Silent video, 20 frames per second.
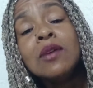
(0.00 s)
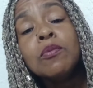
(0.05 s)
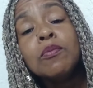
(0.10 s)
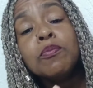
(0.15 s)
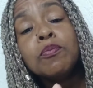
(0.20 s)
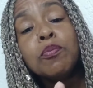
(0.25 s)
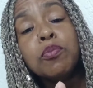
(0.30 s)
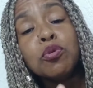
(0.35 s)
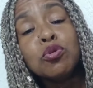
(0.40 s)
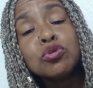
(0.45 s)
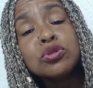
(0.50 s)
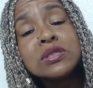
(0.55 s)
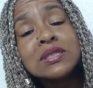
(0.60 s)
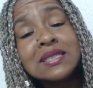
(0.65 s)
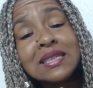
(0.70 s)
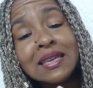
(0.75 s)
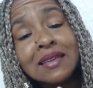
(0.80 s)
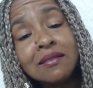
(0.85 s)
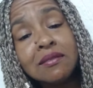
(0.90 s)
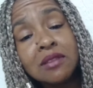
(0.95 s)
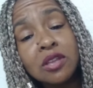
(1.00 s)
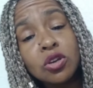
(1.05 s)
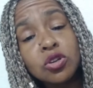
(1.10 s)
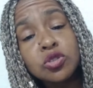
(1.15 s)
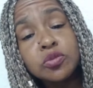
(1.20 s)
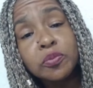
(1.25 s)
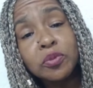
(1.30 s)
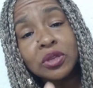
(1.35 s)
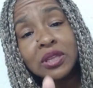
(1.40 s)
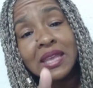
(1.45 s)
Busque em
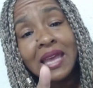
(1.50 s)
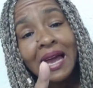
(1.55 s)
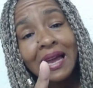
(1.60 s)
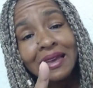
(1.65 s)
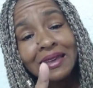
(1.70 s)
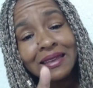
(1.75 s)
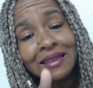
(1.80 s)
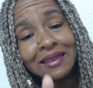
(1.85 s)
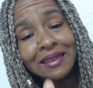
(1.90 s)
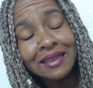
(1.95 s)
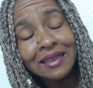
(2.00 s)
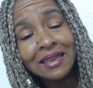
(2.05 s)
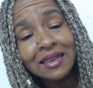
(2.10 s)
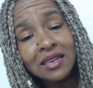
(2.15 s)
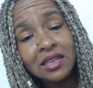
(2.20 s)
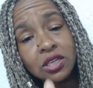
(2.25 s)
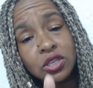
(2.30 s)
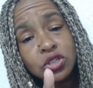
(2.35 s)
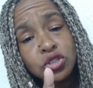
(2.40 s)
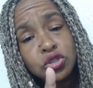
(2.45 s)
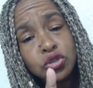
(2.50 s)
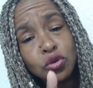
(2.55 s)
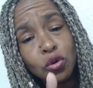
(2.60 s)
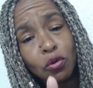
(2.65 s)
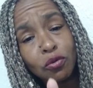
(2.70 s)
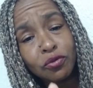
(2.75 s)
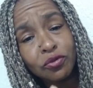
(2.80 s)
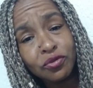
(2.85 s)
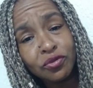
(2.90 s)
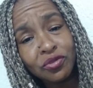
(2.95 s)
Deus porque a aquele que te
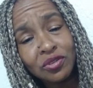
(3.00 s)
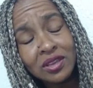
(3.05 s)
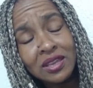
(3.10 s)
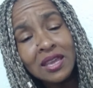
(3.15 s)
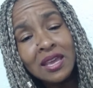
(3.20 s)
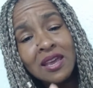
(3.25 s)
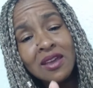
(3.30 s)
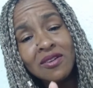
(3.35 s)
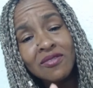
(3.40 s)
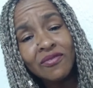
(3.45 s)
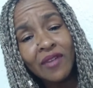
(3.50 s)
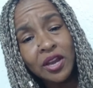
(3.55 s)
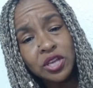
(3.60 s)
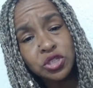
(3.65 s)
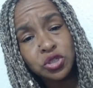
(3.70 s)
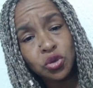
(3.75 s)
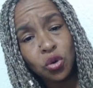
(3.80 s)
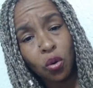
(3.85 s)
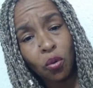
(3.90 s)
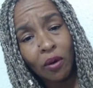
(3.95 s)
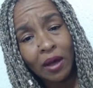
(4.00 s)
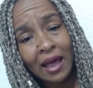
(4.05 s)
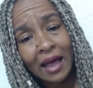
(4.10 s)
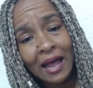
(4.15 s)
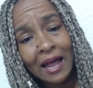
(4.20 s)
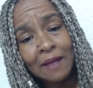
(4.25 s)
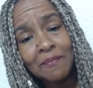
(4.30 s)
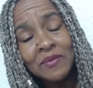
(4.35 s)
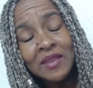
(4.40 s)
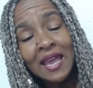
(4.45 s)
ouvir vai te
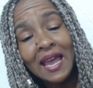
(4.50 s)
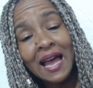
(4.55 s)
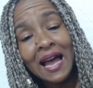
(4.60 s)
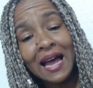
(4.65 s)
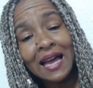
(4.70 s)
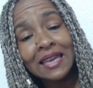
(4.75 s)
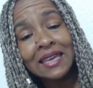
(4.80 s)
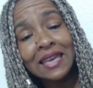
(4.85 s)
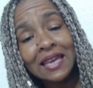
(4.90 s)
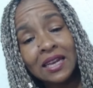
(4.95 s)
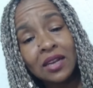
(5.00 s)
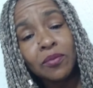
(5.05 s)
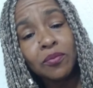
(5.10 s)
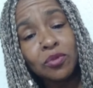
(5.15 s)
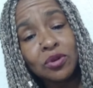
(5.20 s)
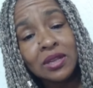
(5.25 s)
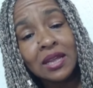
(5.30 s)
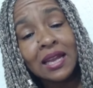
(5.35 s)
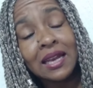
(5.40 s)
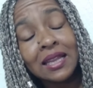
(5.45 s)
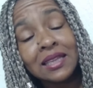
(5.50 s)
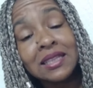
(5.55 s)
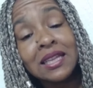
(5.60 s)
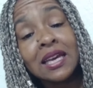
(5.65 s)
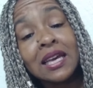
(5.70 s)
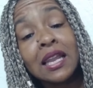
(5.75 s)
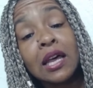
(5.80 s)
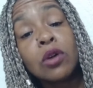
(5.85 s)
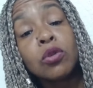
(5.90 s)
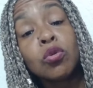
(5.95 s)
honrar. Aquela mulher, ela
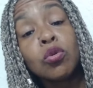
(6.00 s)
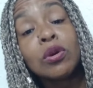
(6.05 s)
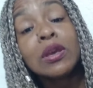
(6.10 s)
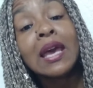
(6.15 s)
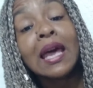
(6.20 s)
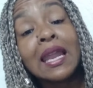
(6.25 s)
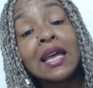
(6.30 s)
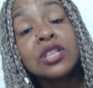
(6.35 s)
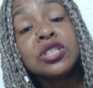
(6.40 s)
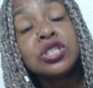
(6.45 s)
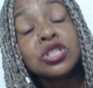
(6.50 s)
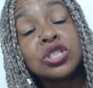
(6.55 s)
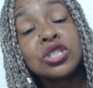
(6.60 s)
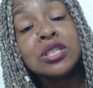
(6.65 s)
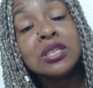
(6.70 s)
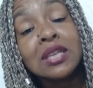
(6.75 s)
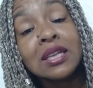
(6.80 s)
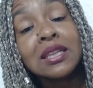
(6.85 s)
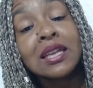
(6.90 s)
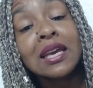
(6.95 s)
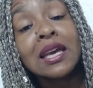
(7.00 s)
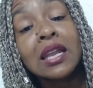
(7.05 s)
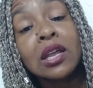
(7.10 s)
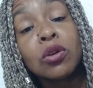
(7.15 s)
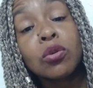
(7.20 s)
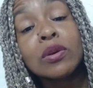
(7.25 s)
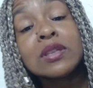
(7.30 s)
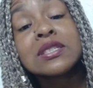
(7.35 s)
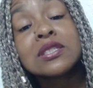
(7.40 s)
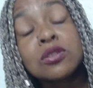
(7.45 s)
declarou o que ela tinha,
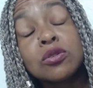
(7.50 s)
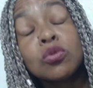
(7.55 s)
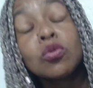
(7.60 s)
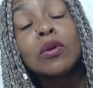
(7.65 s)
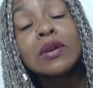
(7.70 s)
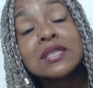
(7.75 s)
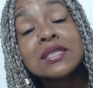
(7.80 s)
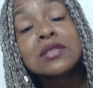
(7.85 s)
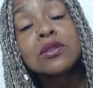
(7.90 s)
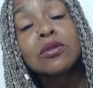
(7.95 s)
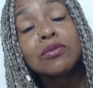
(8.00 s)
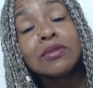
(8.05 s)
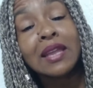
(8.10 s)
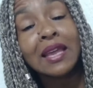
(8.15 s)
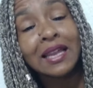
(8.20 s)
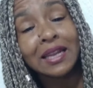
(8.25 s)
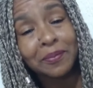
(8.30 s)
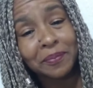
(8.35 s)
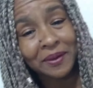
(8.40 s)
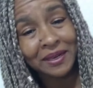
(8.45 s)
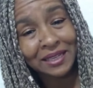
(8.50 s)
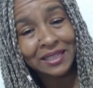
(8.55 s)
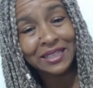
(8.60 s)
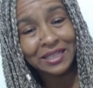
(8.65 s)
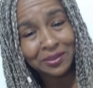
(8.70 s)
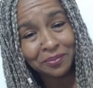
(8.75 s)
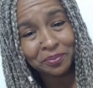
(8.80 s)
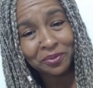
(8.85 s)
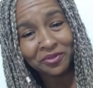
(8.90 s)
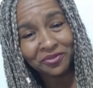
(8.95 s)
declarou a situação dela para
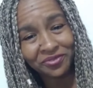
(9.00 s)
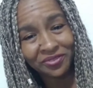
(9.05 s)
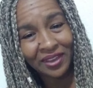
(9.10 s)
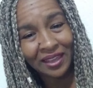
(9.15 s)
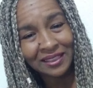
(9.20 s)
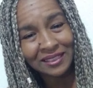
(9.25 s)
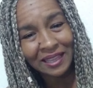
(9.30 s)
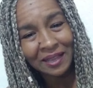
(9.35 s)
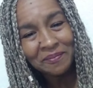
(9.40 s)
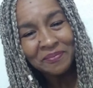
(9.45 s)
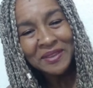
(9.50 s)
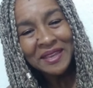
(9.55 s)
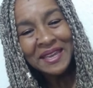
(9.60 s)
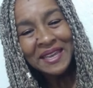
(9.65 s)
aquele profeta.